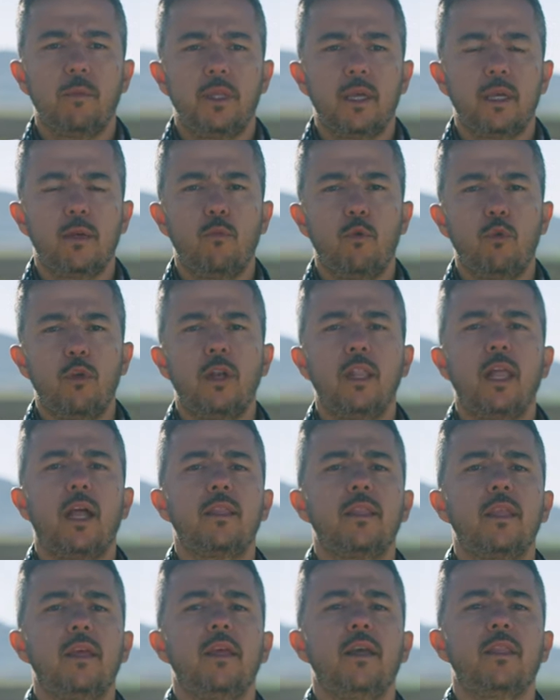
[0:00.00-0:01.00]
bir takım
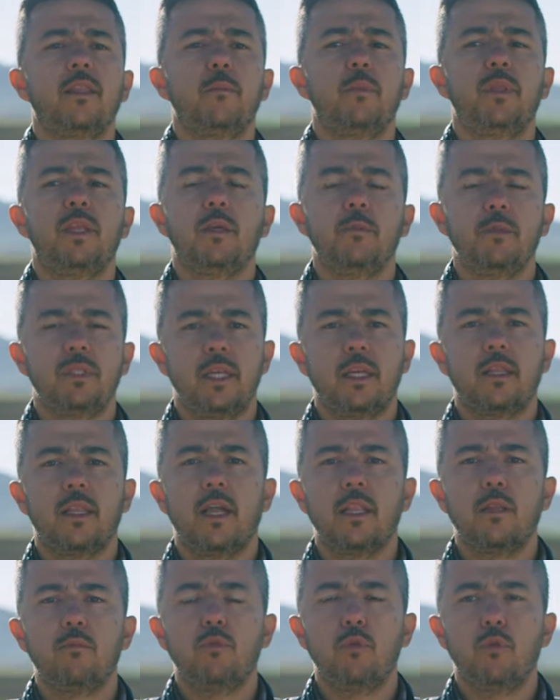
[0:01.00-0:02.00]
önerilerde ya da bir takım
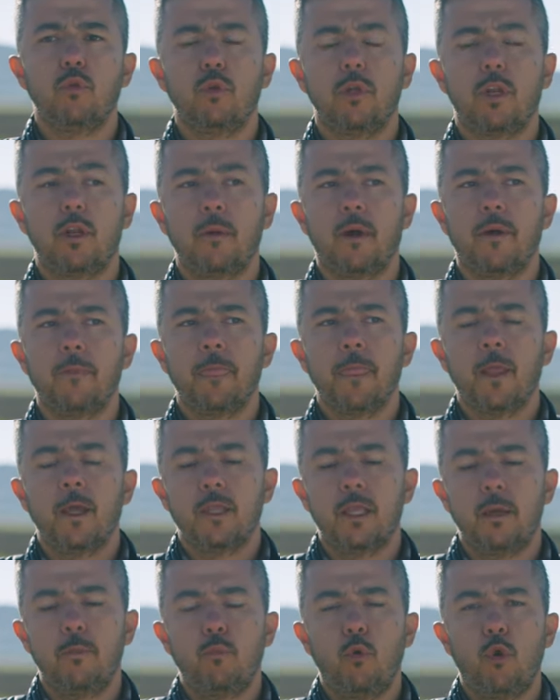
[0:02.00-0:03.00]
isteklerde bulunuyorlar ama
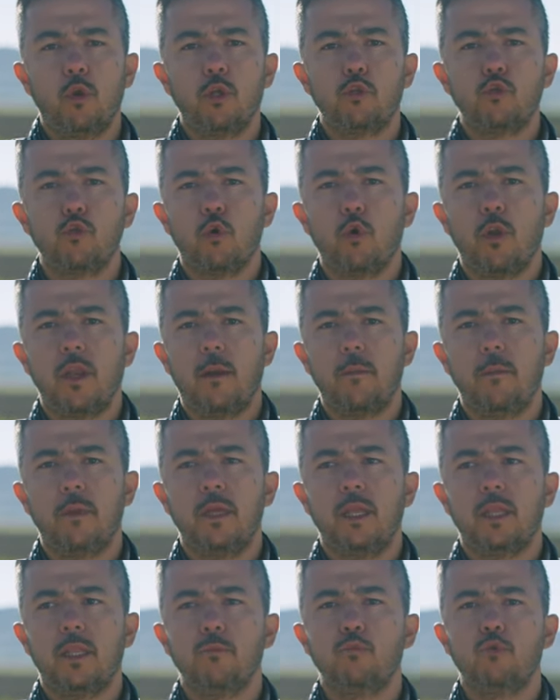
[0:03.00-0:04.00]
tabii bölge çok önemli,
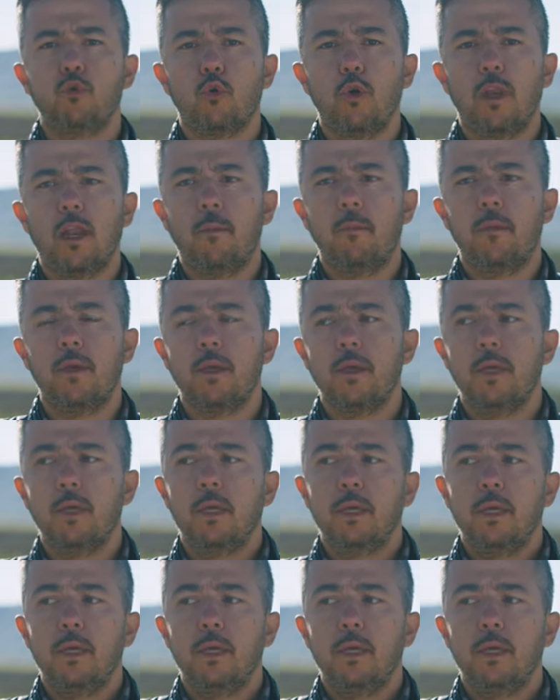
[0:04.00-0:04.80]
iklim çok önemli.